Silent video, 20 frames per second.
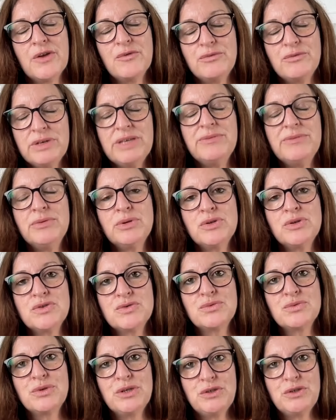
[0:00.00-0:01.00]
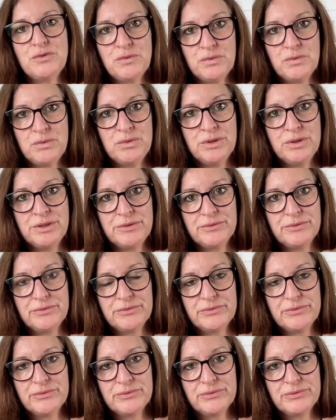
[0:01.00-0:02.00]
Wie würdest du dich fühlen,
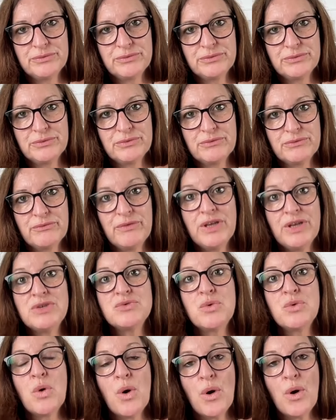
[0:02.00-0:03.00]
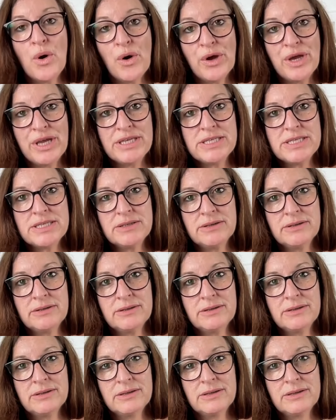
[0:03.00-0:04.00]
wenn du
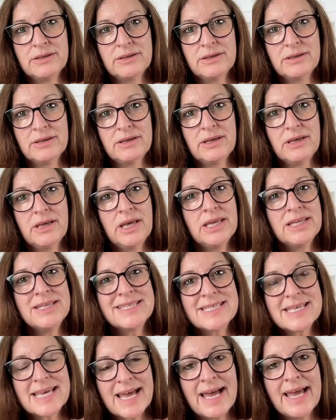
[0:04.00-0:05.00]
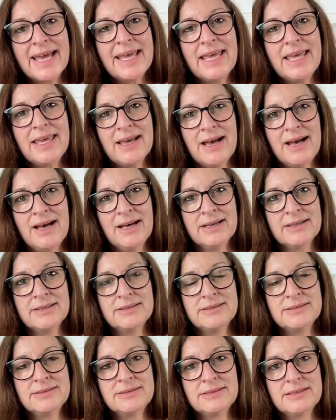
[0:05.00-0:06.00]
heute in drei
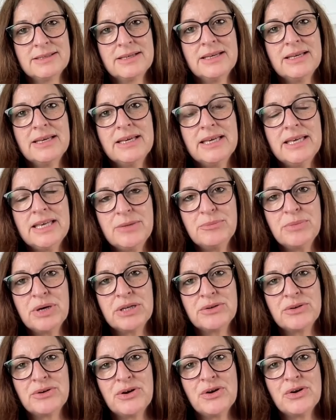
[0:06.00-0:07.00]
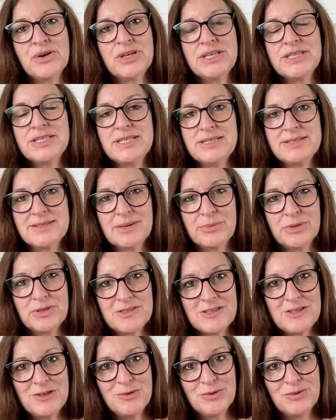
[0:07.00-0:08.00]
Jahren immer noch in dieser
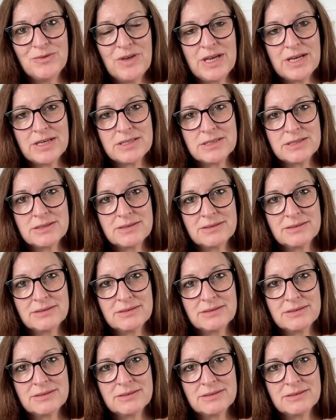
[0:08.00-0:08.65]
Beziehung wärst?